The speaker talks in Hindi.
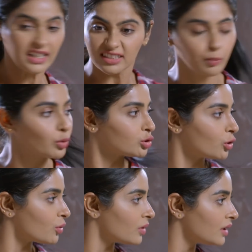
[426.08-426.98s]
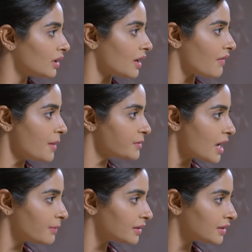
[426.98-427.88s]
अरे सबको छोड़ो नवाब
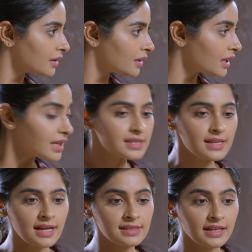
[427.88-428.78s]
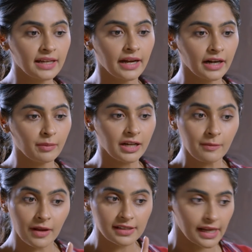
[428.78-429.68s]
साहब इंसान से केकड़ा बनने
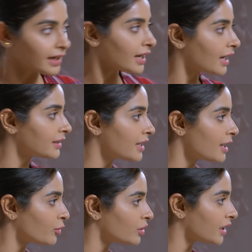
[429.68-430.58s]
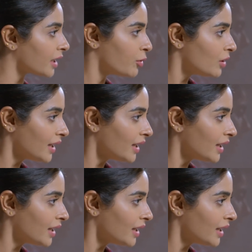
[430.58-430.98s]
में एक सेकंड लगाते हैं आपको देख के भूल